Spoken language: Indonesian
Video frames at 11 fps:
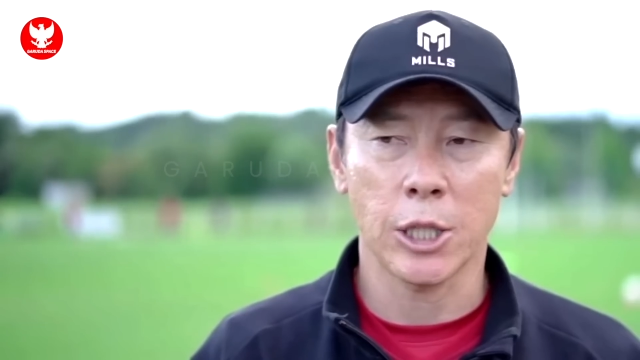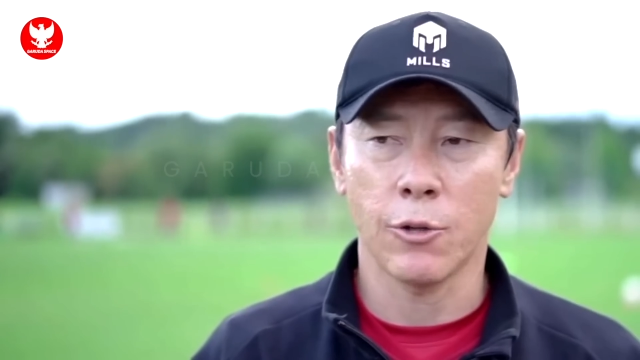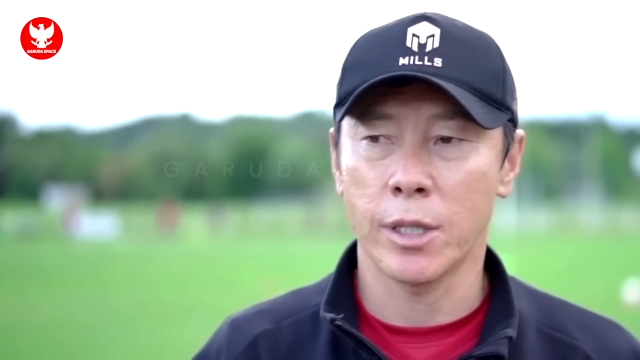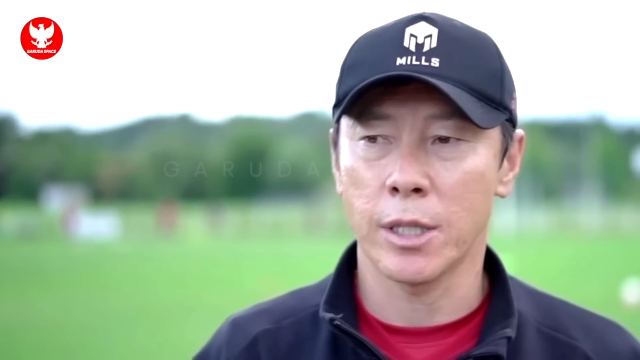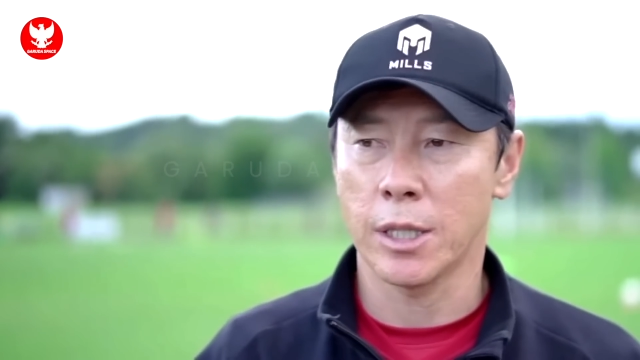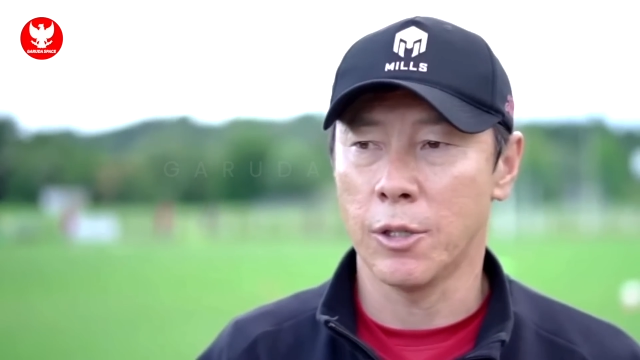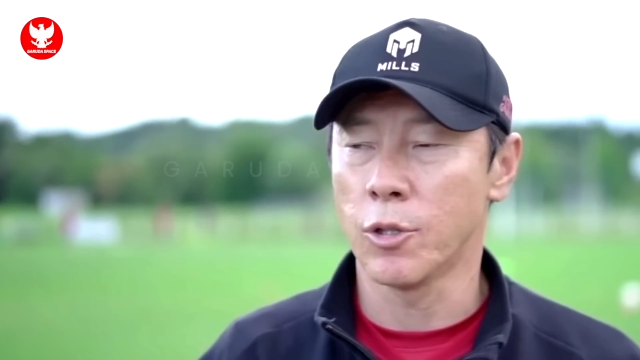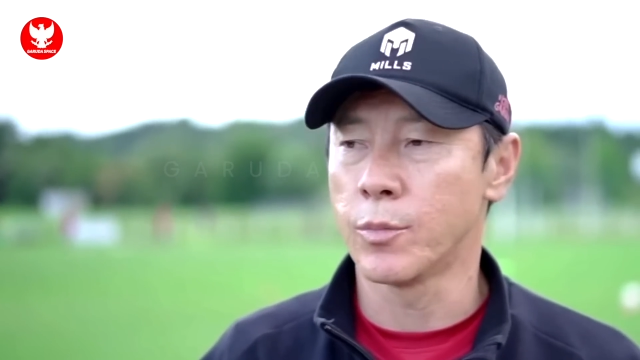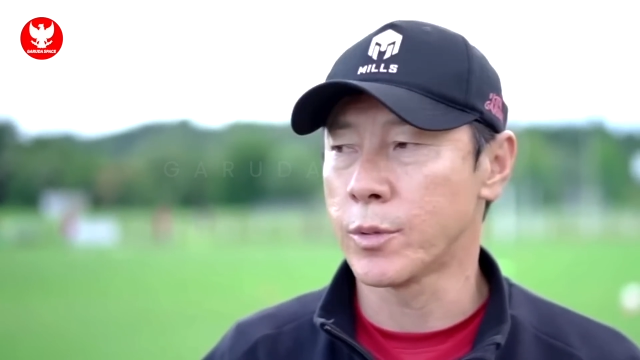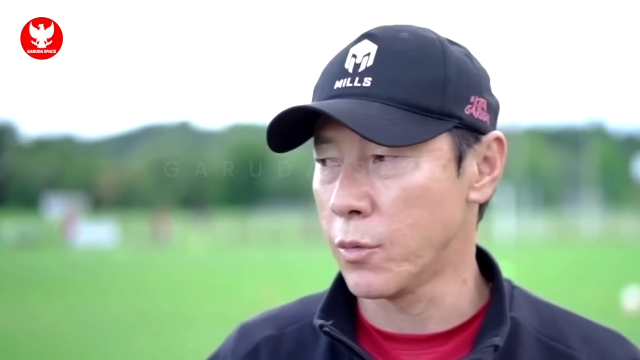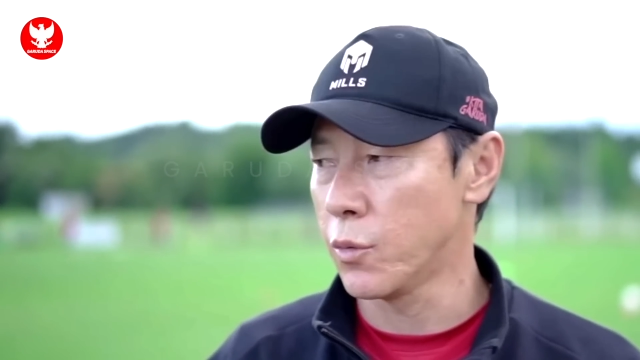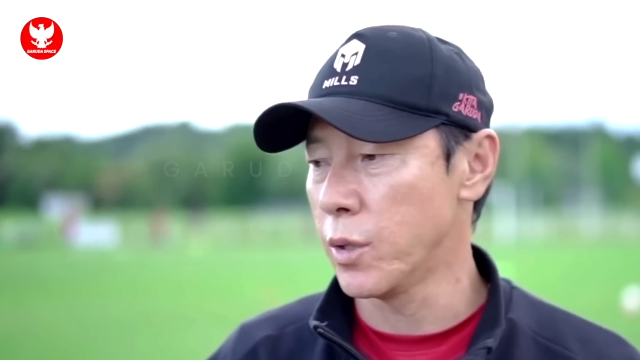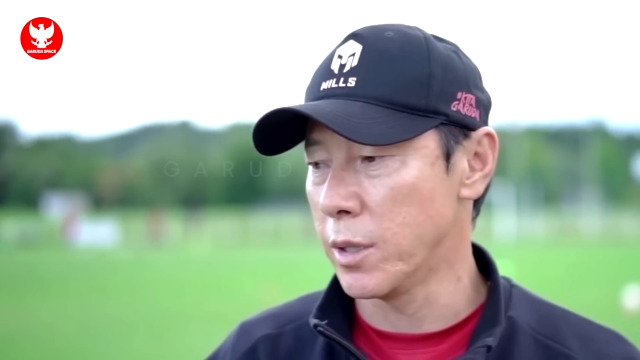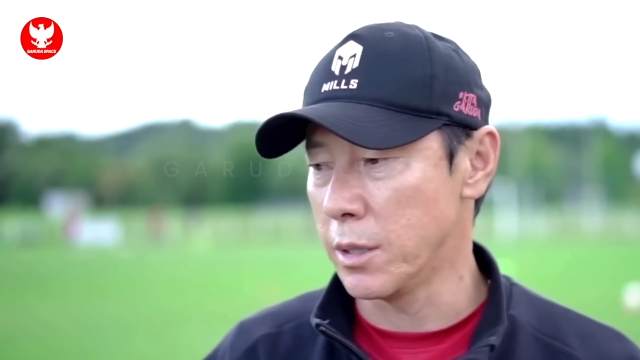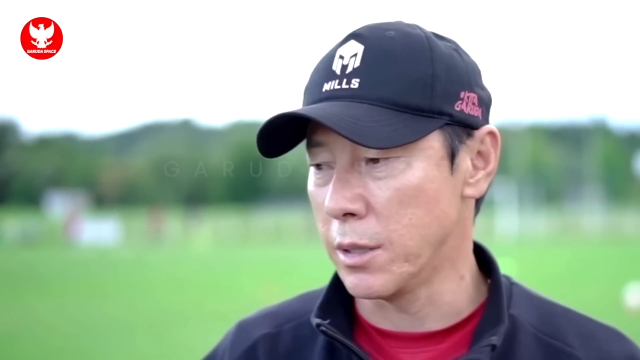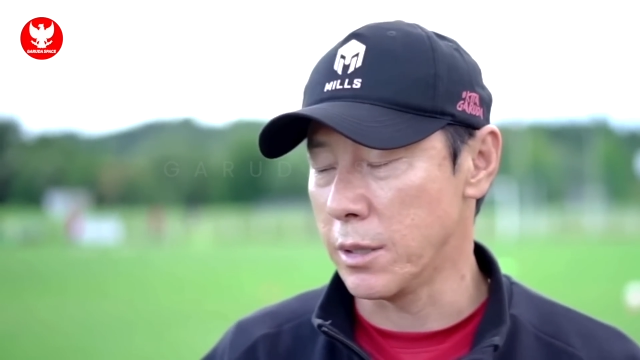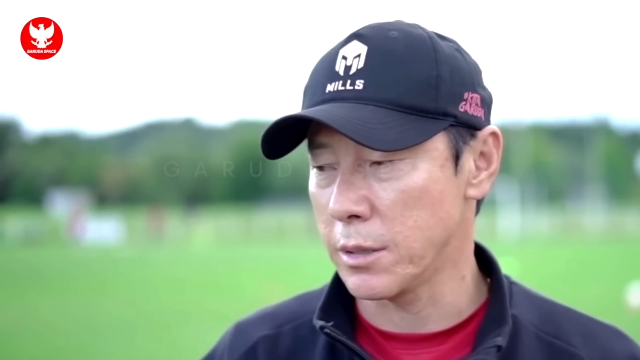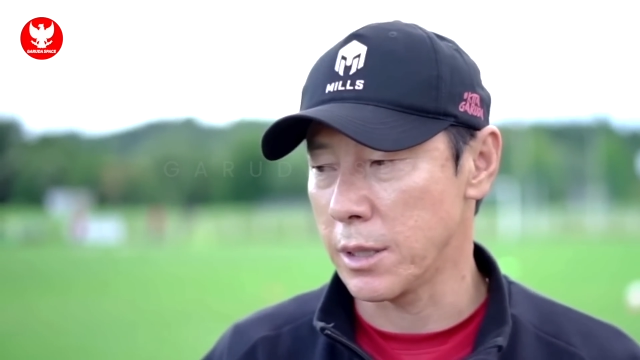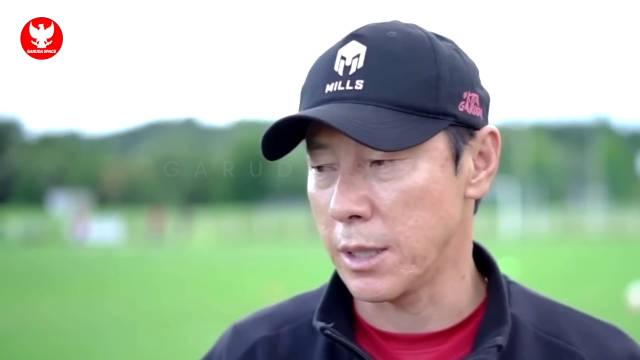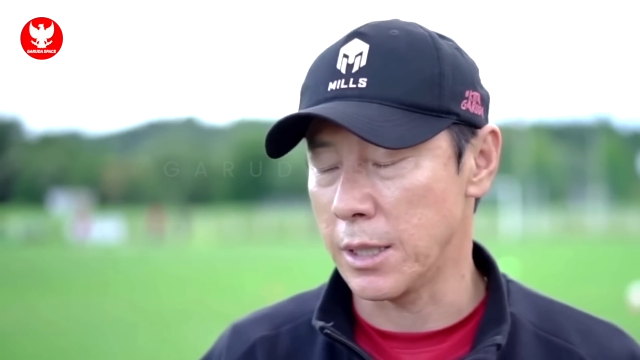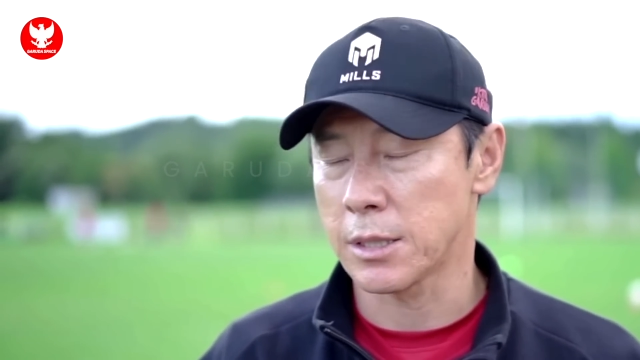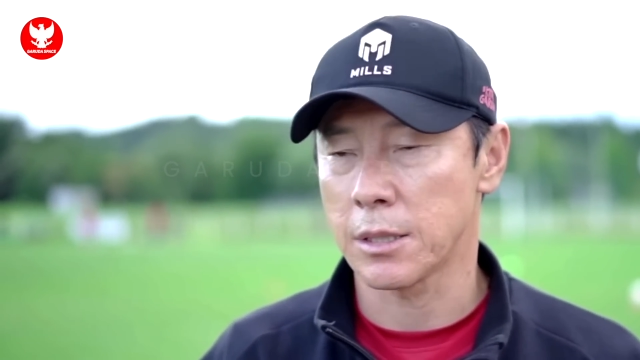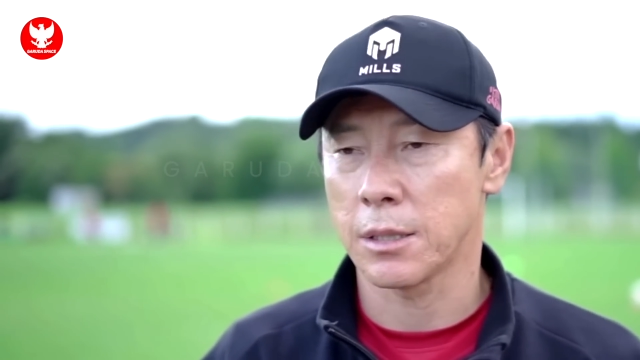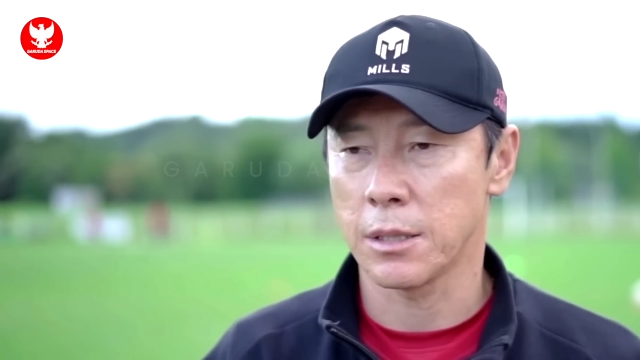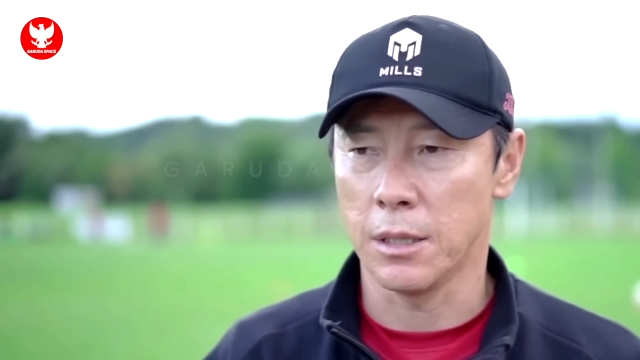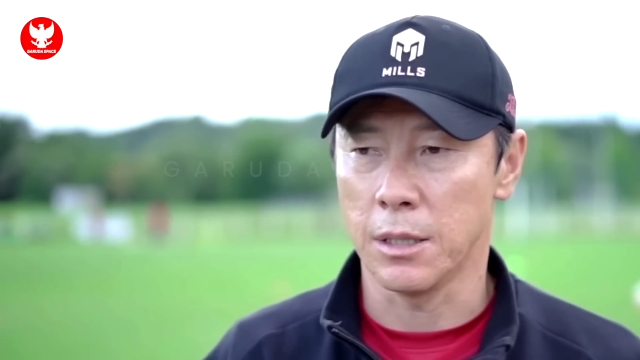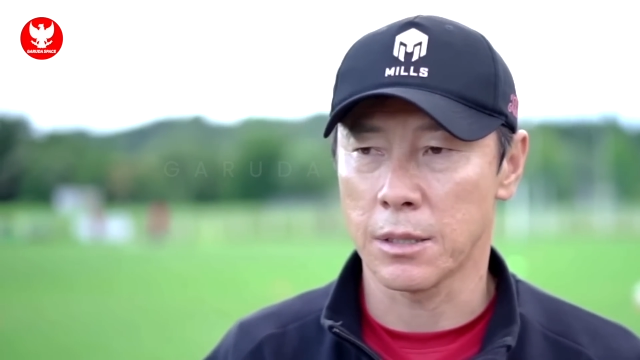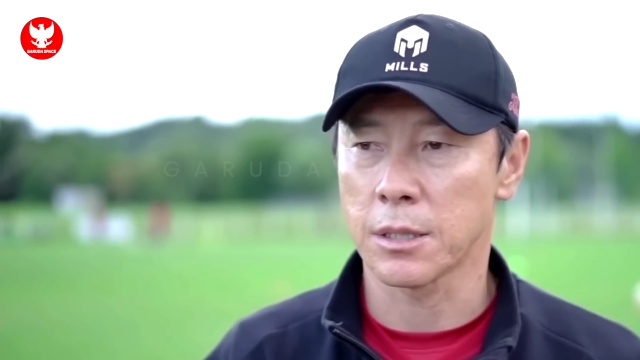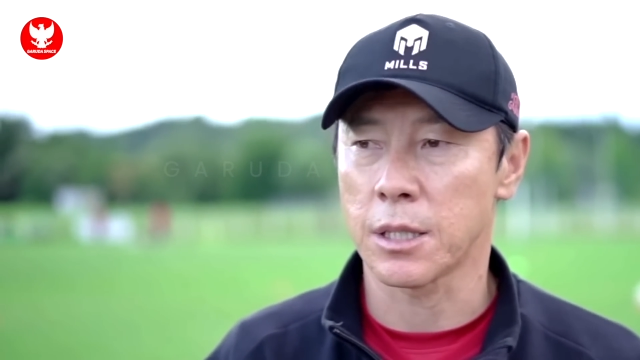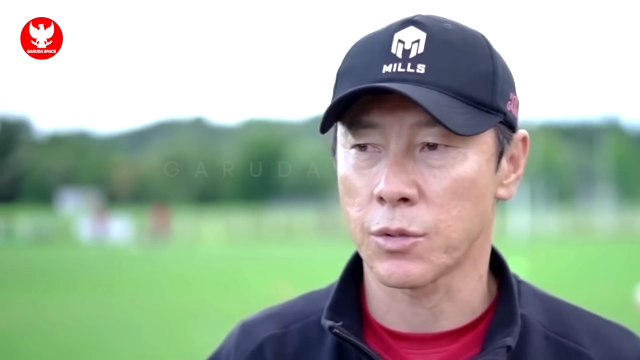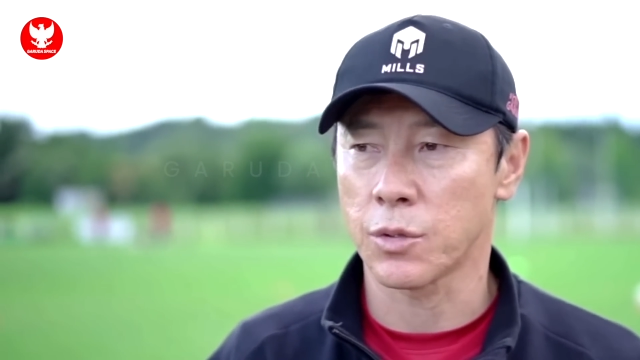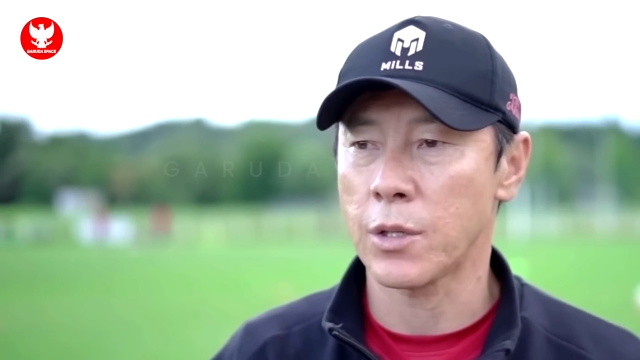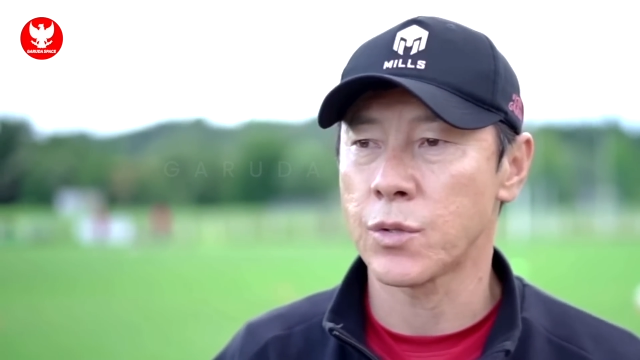Sehingga mampu bersaing dengan negara top di Piala Dunia